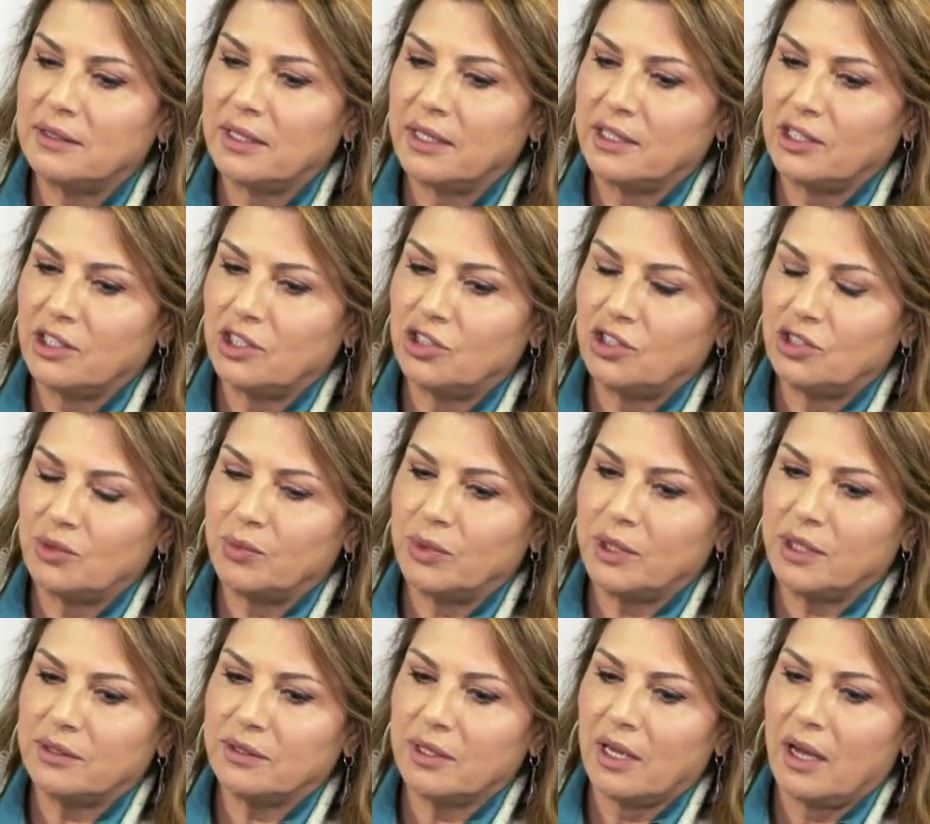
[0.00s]
تيعيش
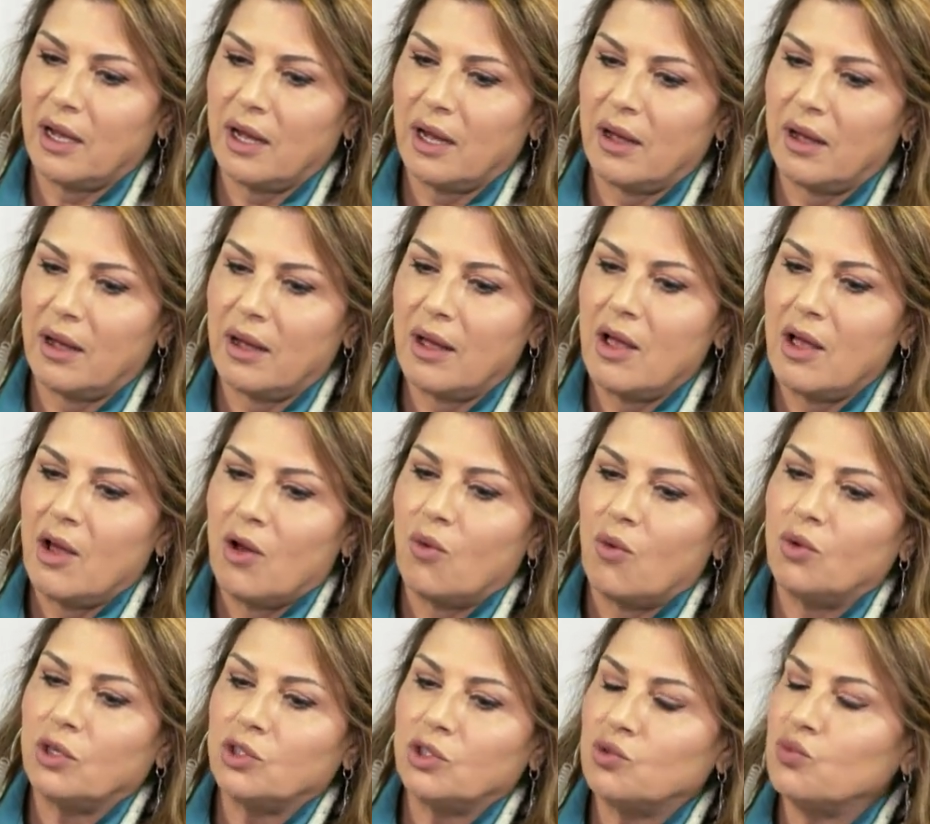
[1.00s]
بصحة
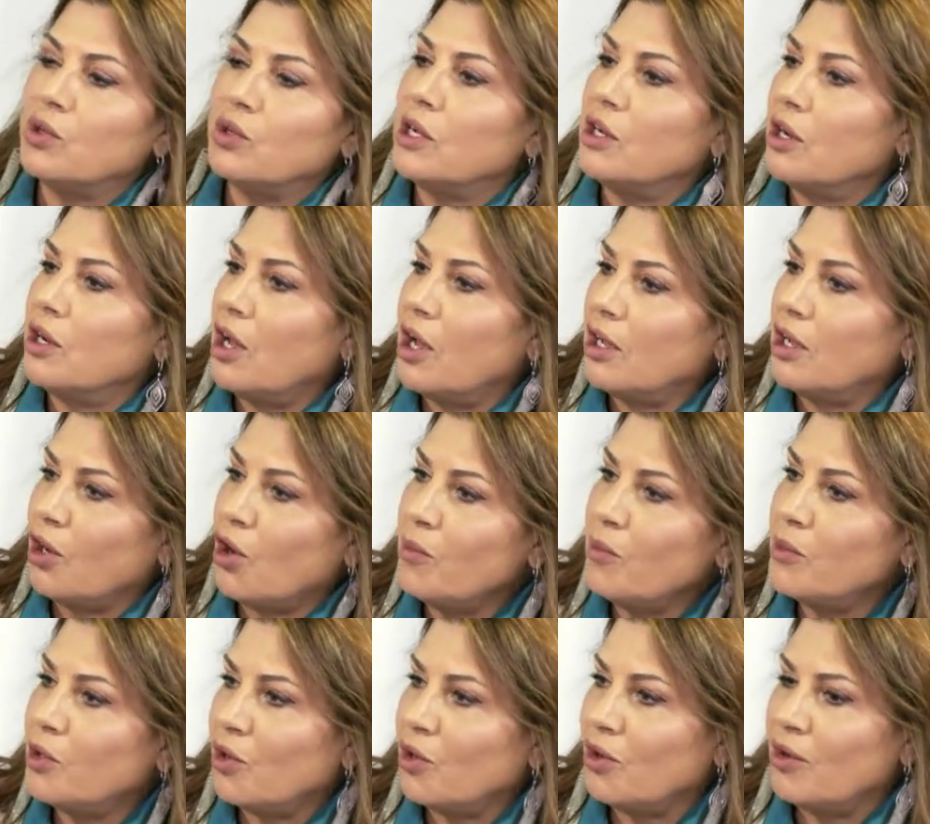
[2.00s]
ويطول
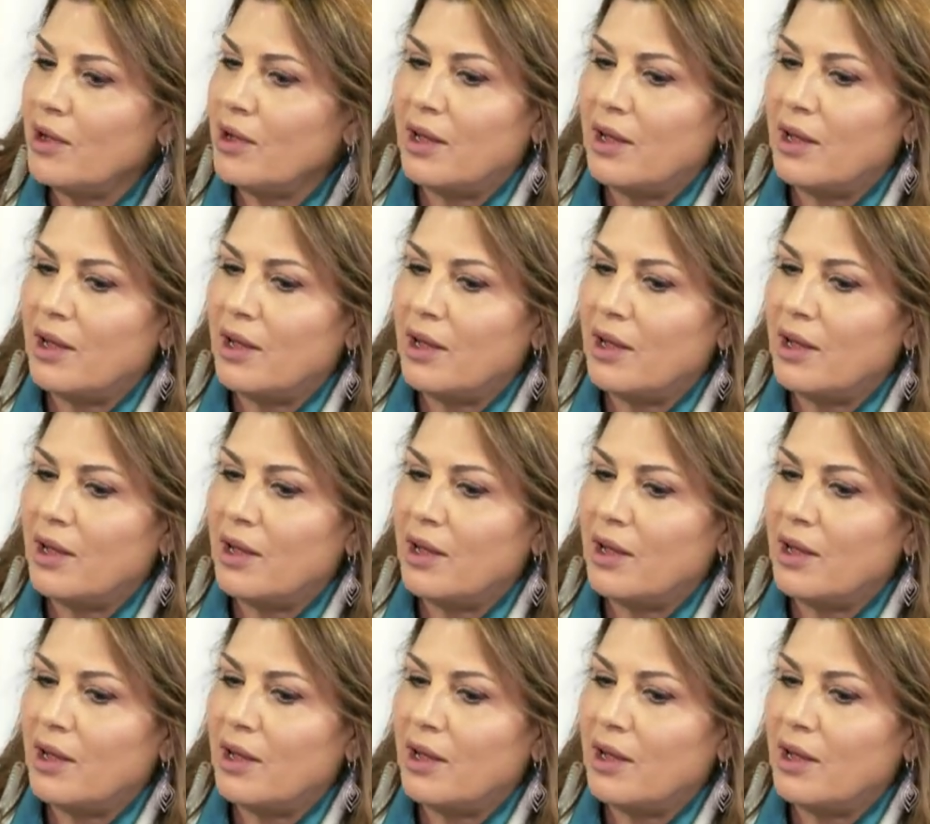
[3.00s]
عمره